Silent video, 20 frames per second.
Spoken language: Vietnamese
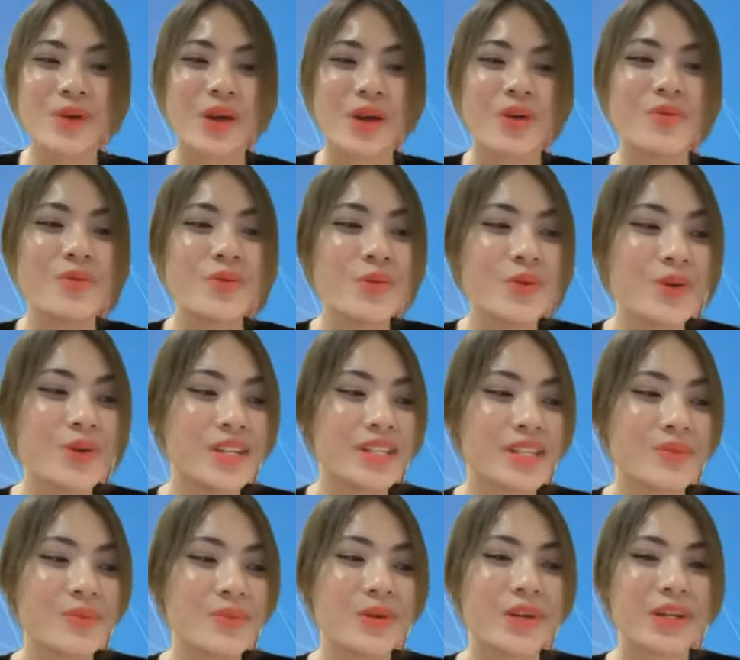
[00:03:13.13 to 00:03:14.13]
của em Vui
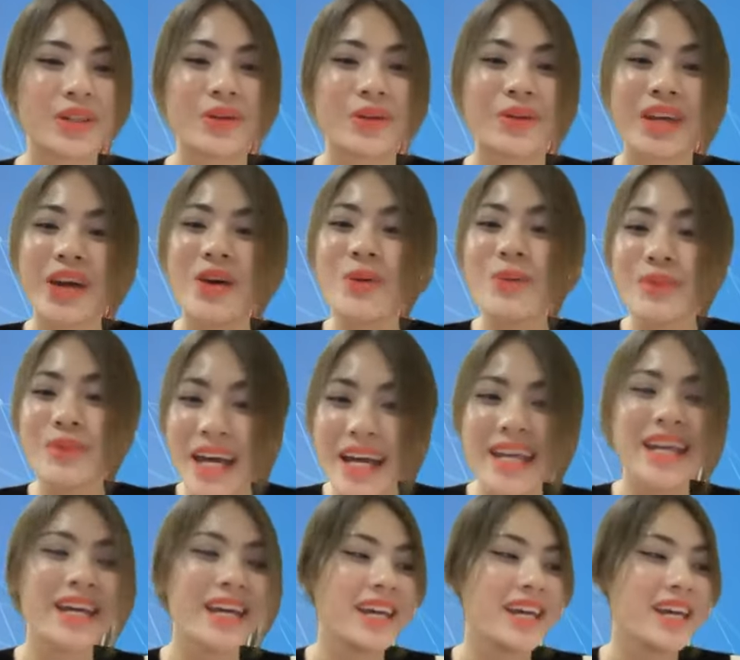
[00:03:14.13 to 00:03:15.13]
trong buổi tối ngày hôm nay.